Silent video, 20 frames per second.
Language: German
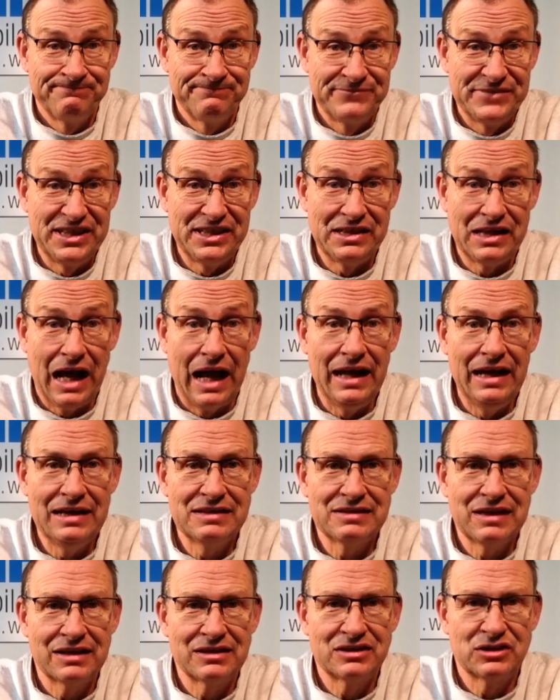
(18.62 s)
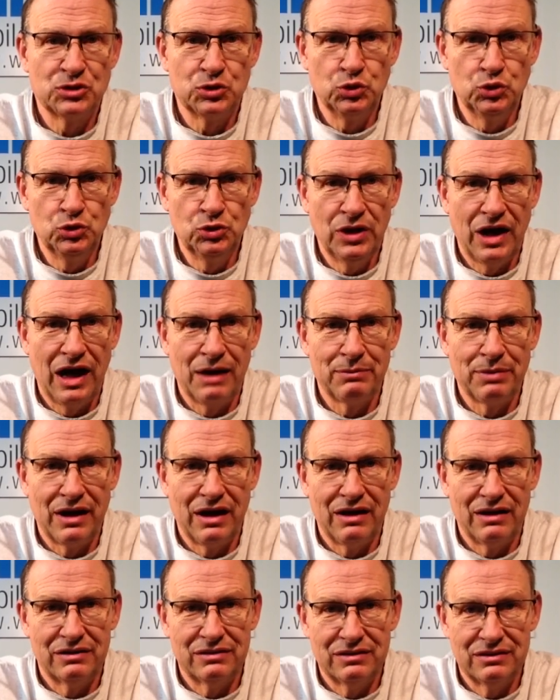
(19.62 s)
Nicht alles hat zu,
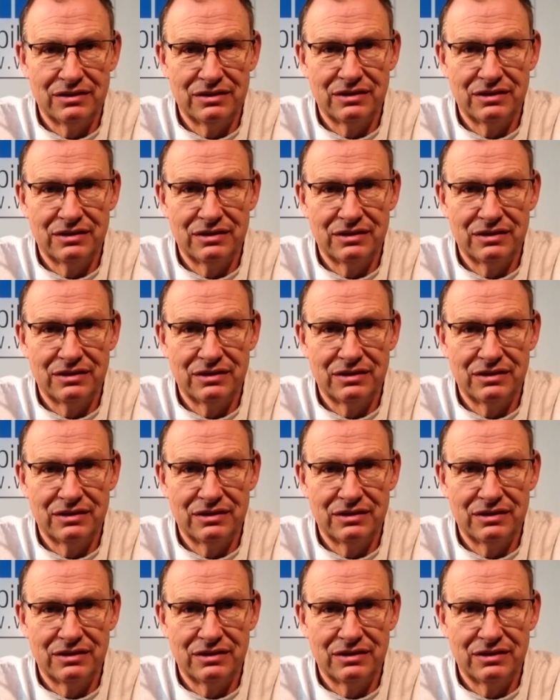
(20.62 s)
aber